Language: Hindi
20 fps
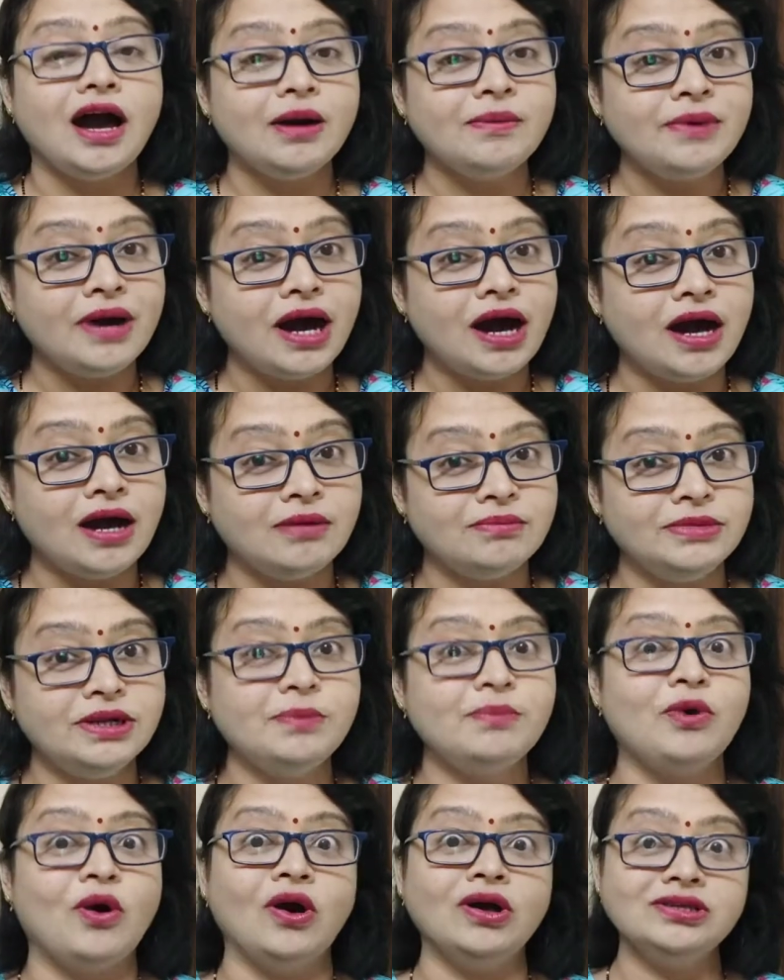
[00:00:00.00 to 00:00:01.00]
अब
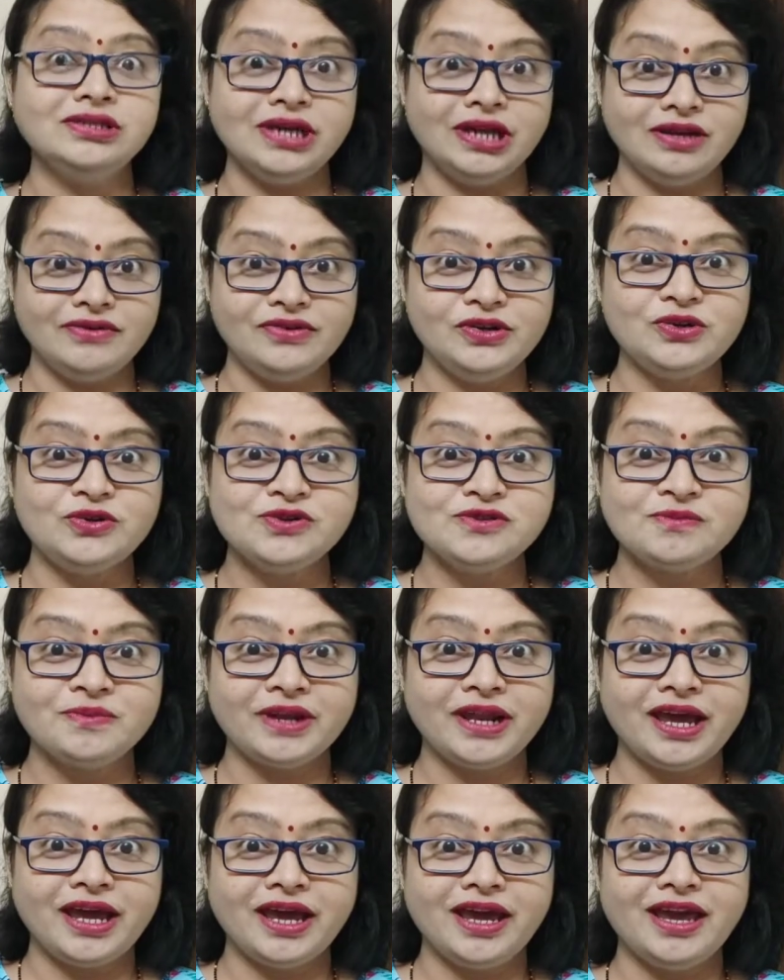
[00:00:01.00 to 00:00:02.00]
हमने बहुत सारे वीडियोस
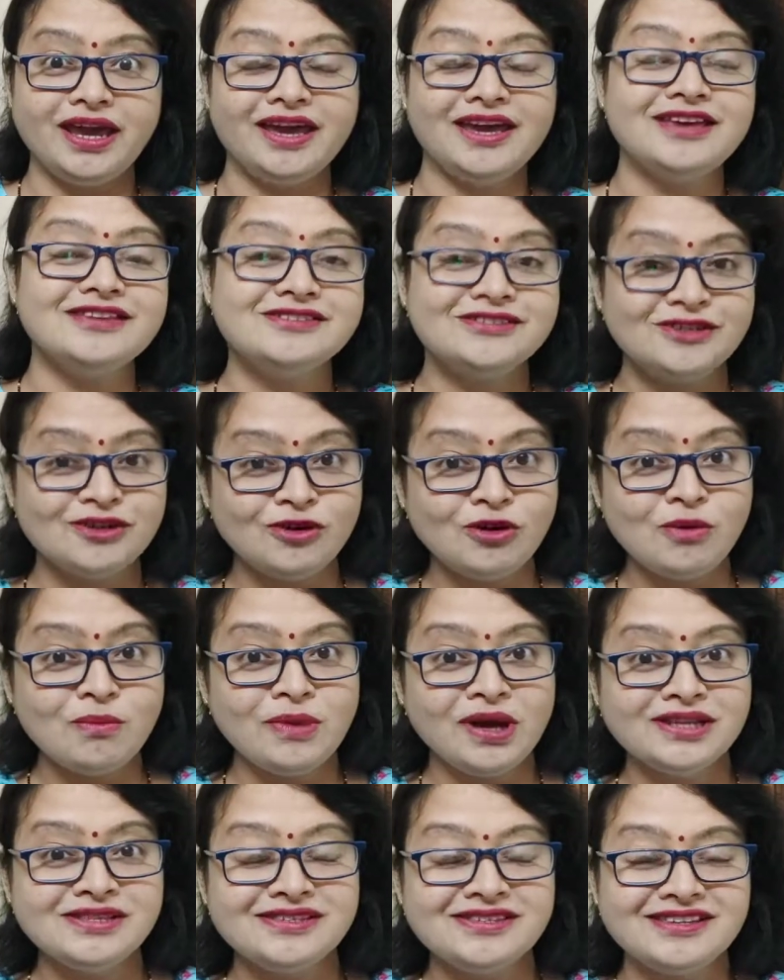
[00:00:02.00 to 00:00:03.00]
बनाए हैं ज़ीरो
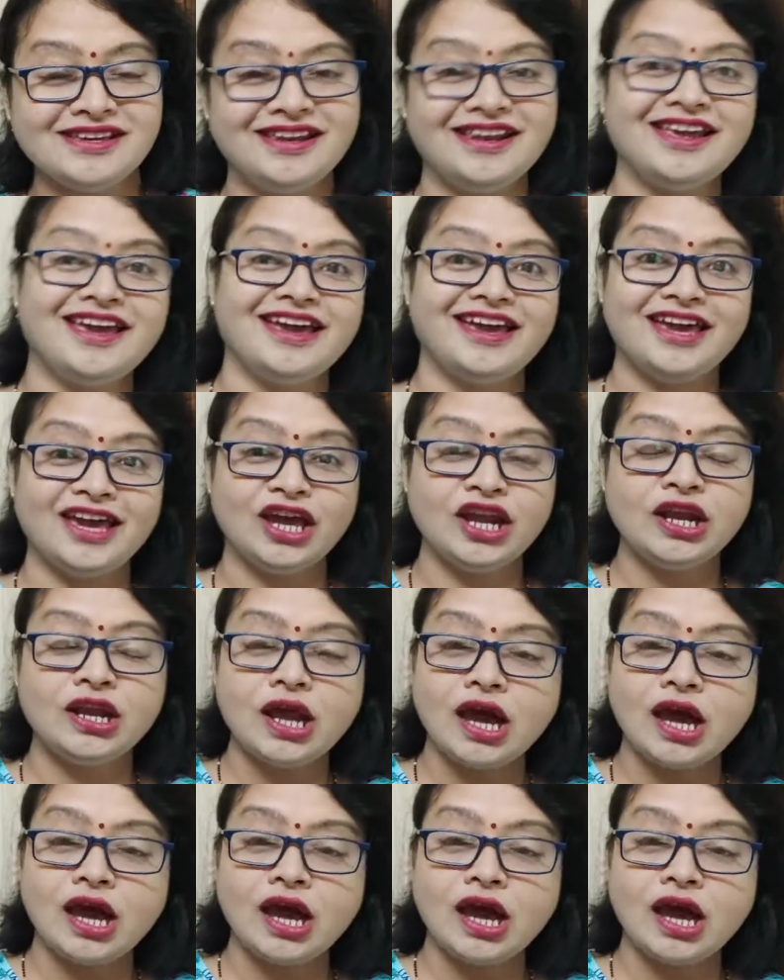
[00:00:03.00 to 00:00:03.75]
मंथ से लेके